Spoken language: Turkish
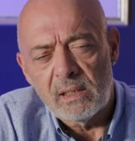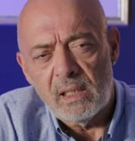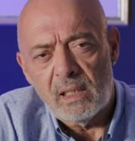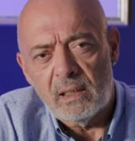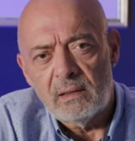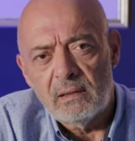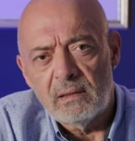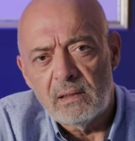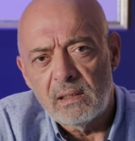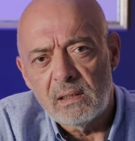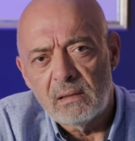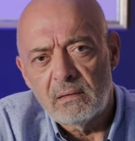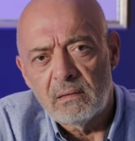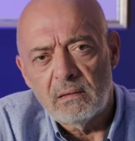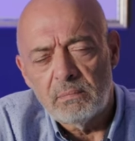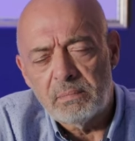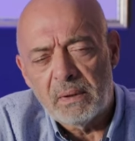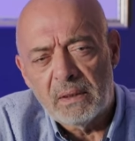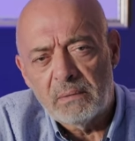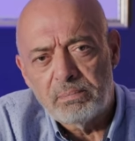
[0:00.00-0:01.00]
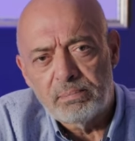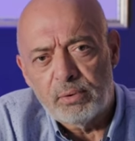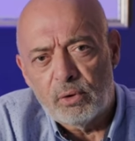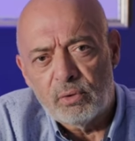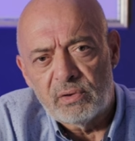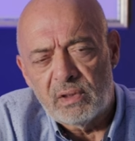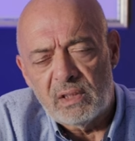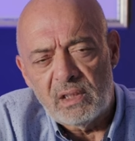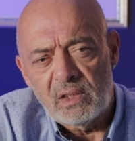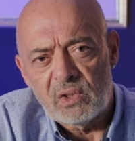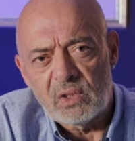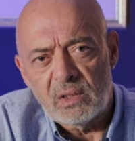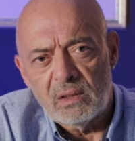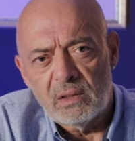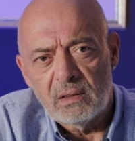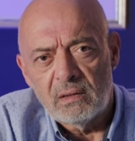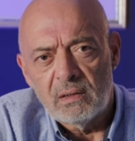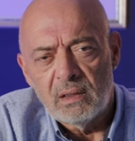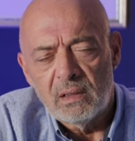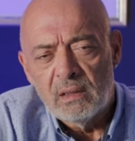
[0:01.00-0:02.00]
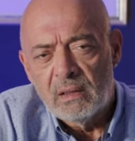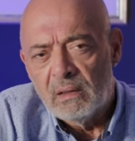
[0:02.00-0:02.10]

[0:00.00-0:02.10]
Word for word: Yani e, portre için